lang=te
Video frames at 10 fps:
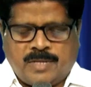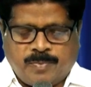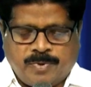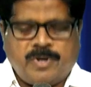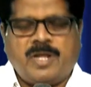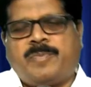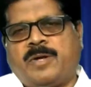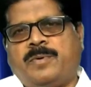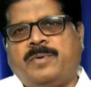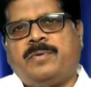తప్పకుండా
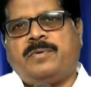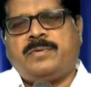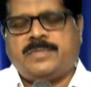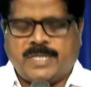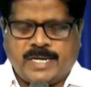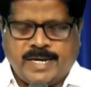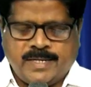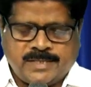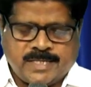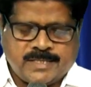ప్రభు
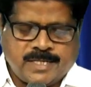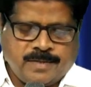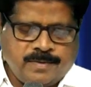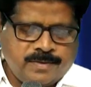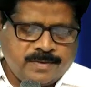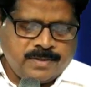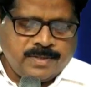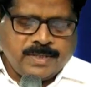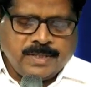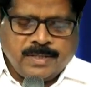సహాయం చేస్తారు
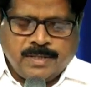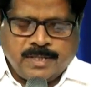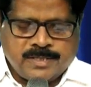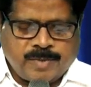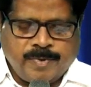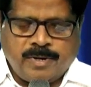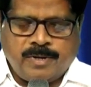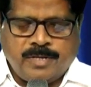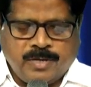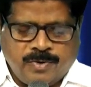ఈ
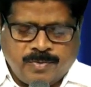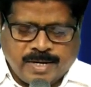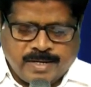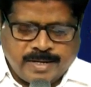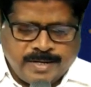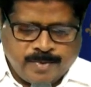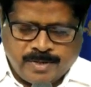సమయంలో దేవుని వాక్యాన్ని